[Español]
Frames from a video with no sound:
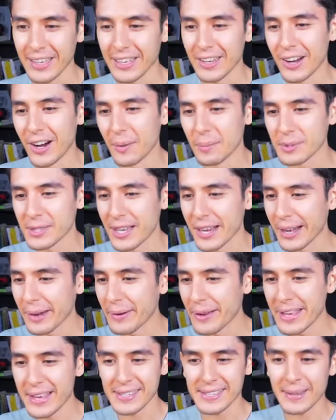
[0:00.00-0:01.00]
Y no, pues
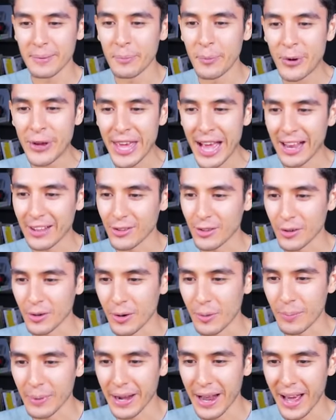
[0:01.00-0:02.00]
arriba ya está muy alto,
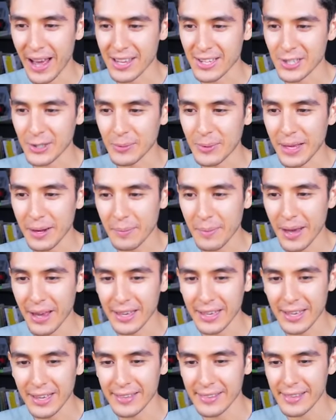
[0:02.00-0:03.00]
¿no? Para subirme
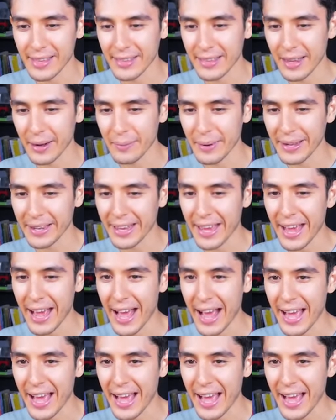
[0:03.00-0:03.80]
e intentar ver qué